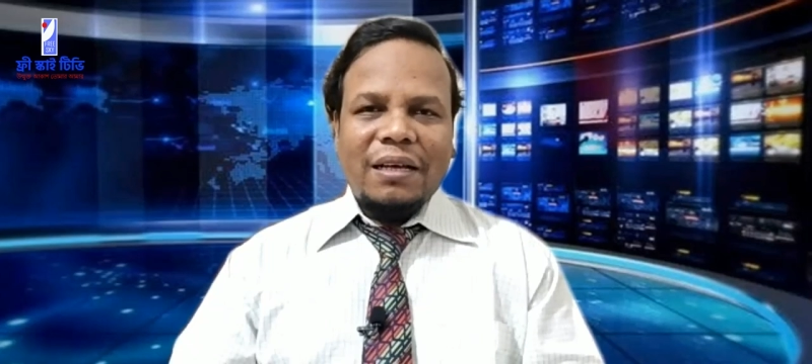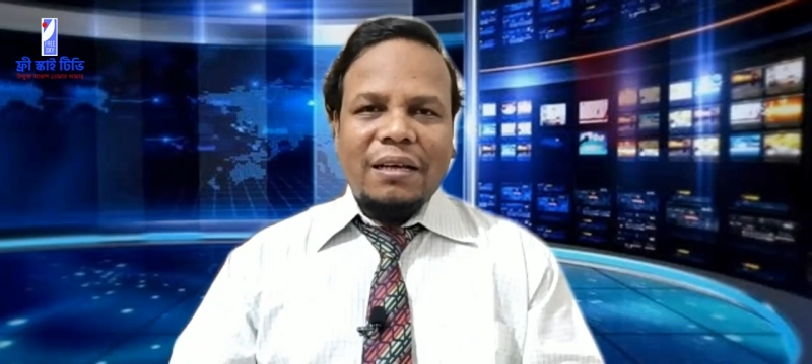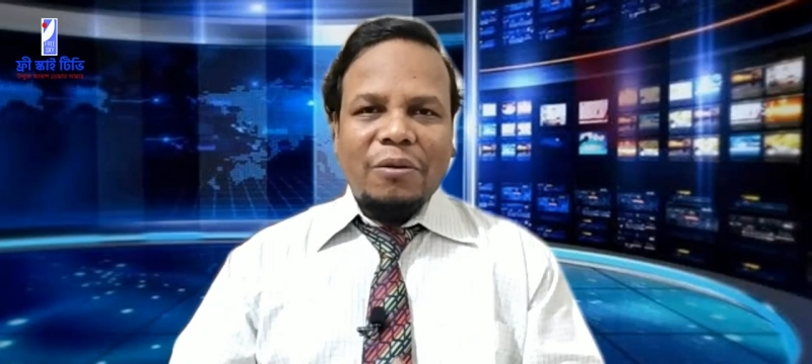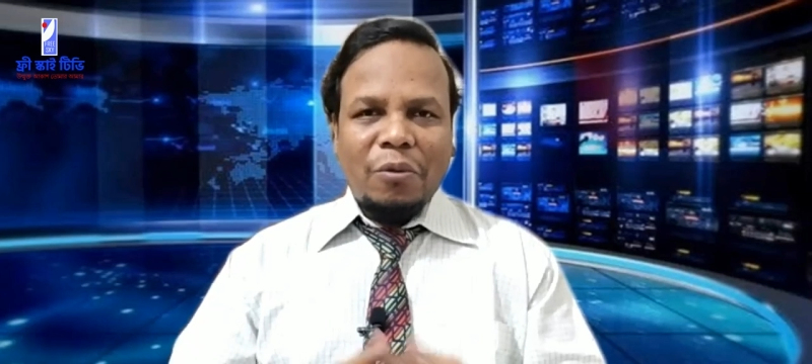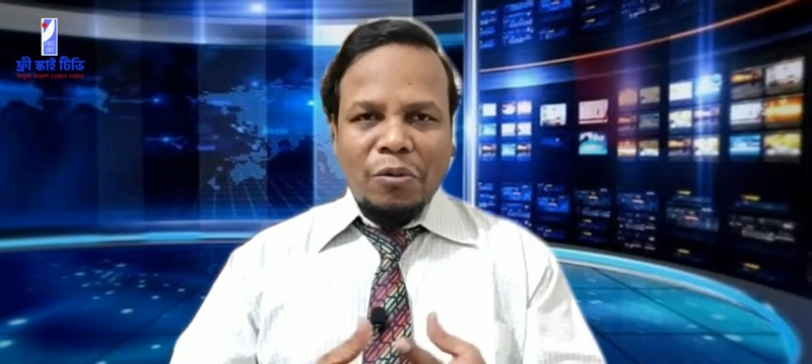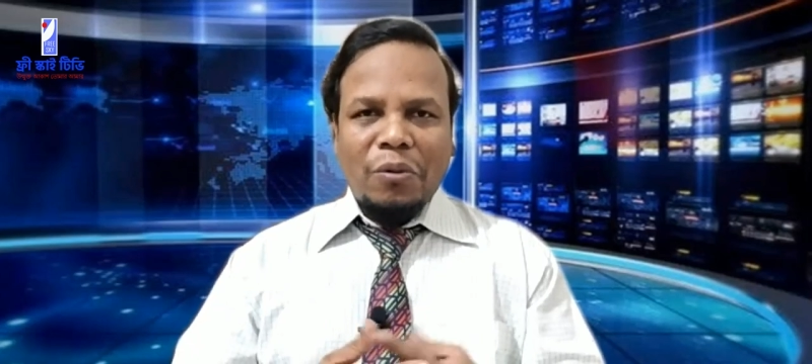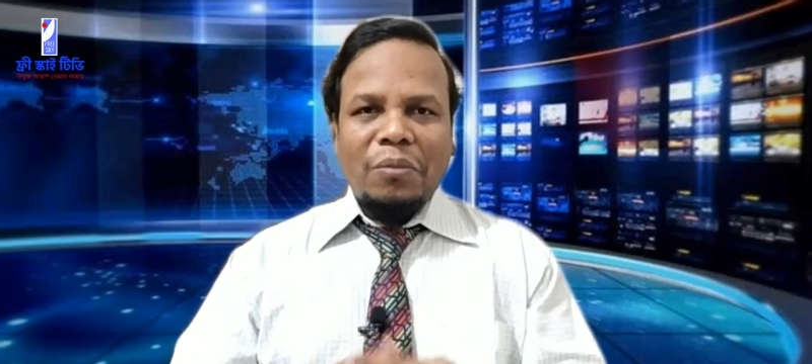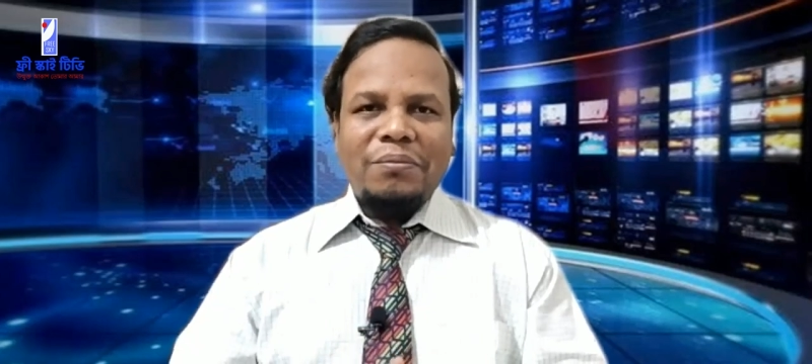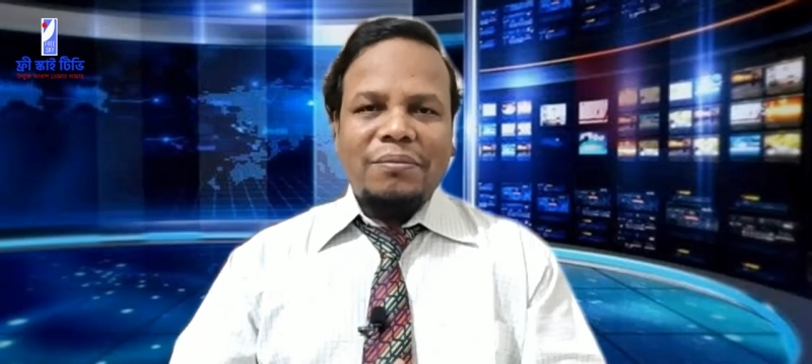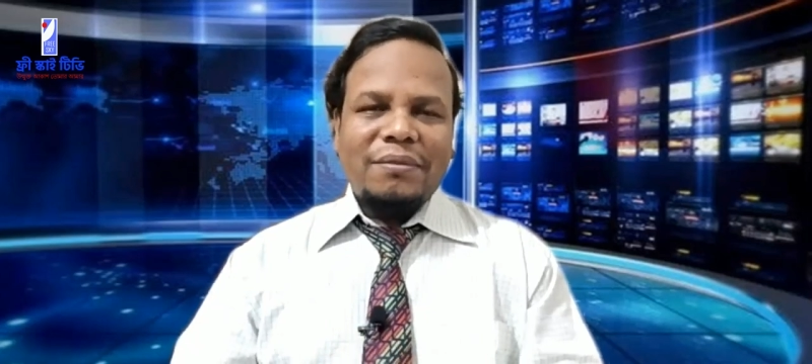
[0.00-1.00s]
কোনো
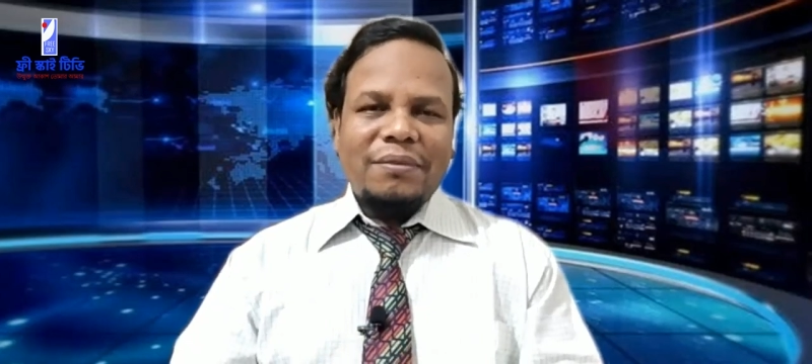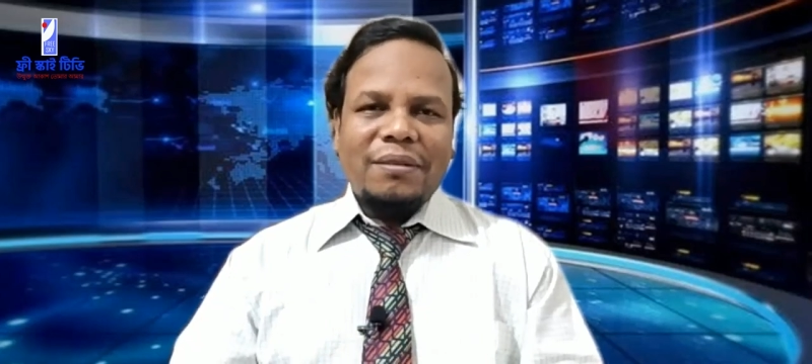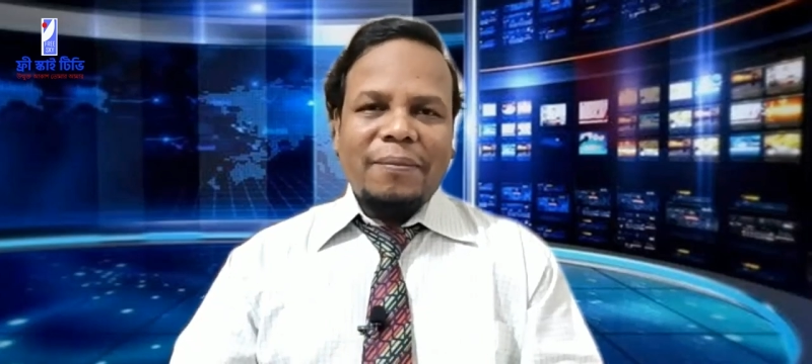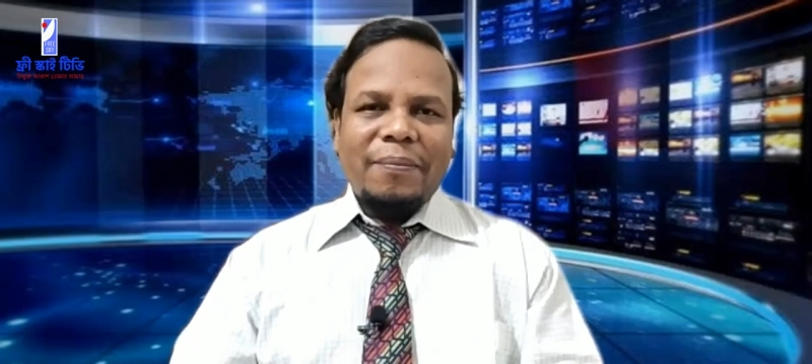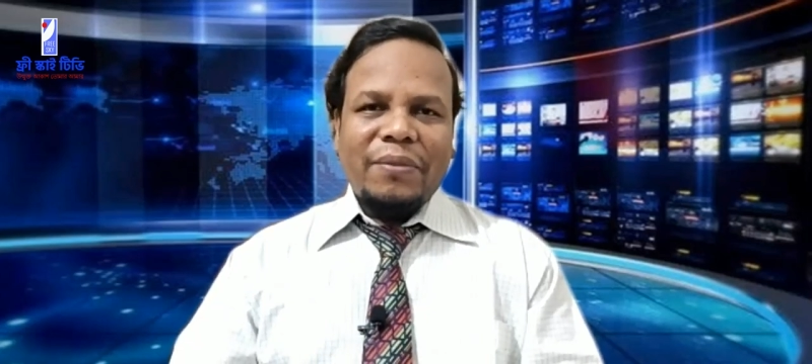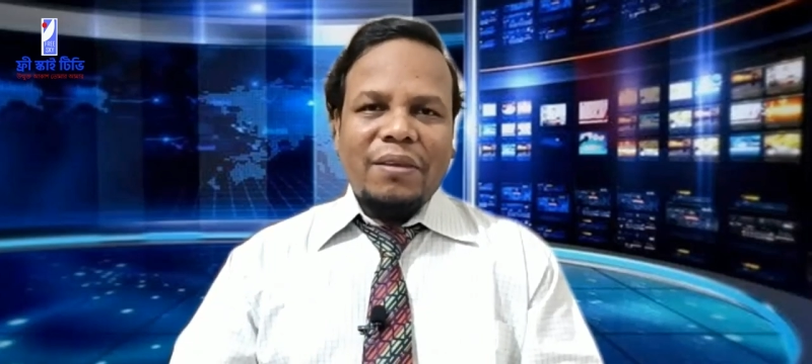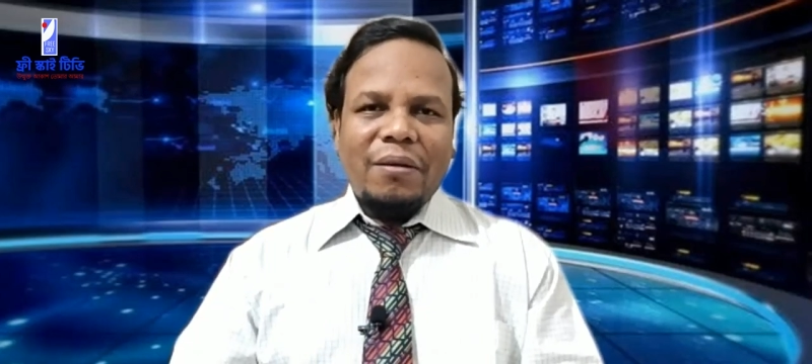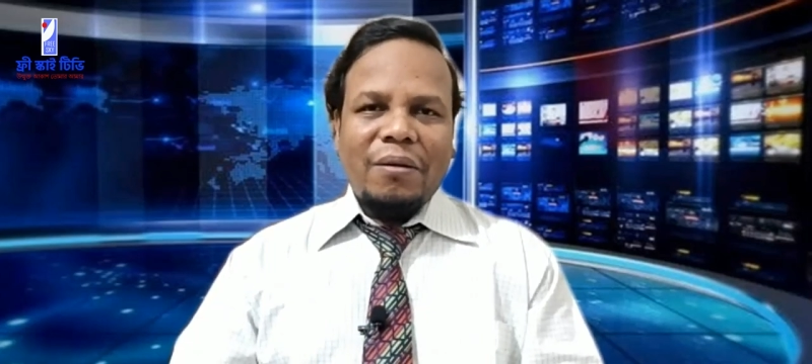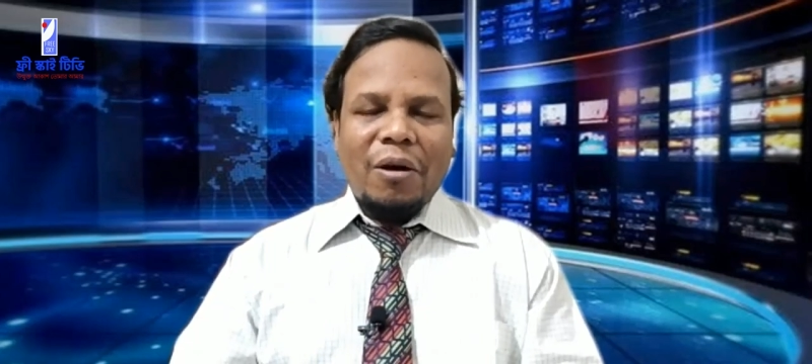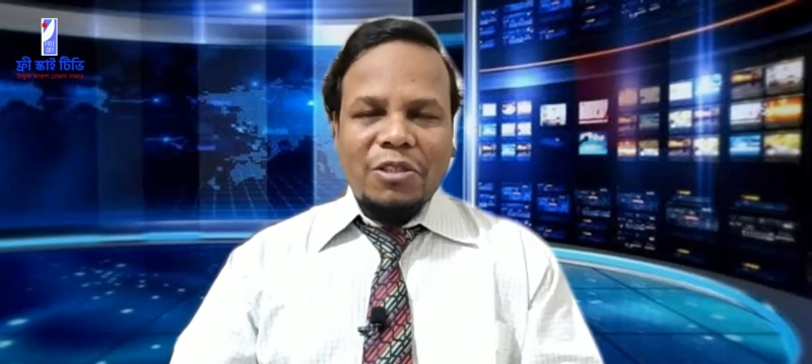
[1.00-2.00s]

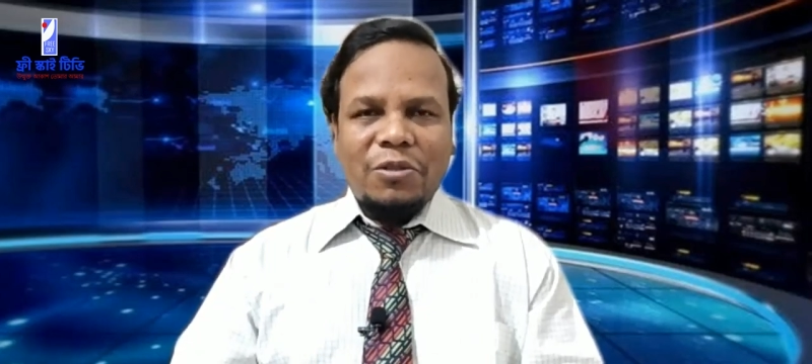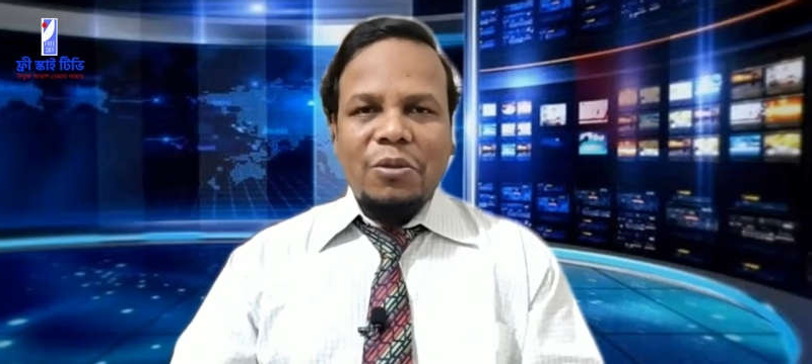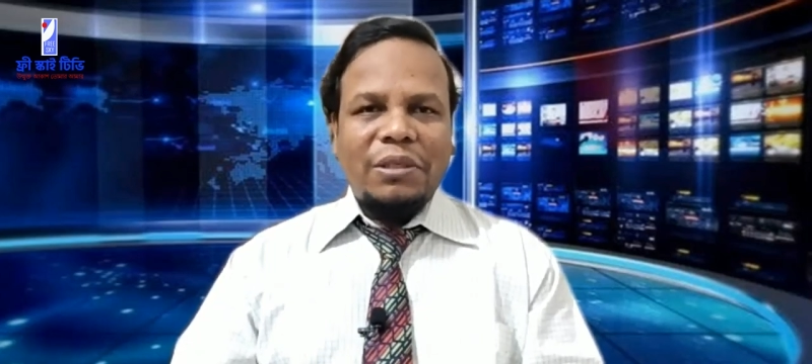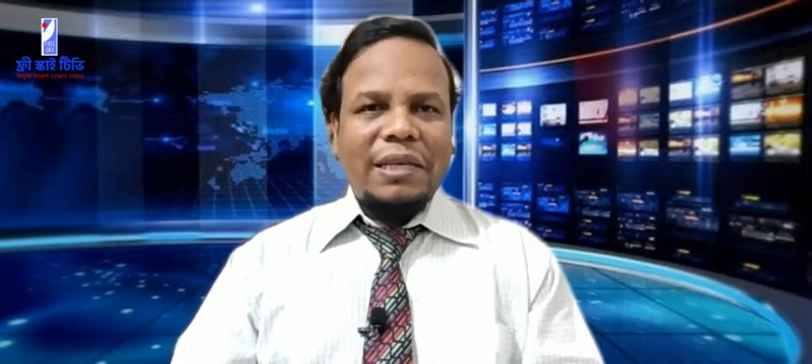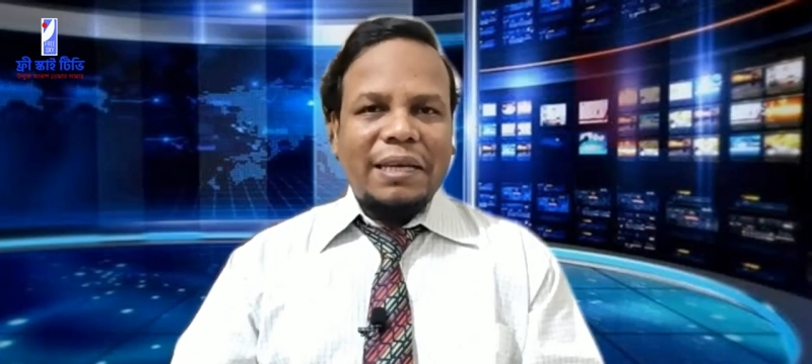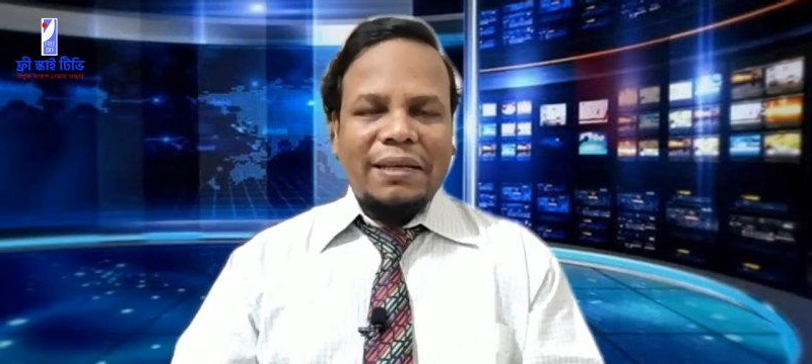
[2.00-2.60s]
অস্ত্র দিয়ে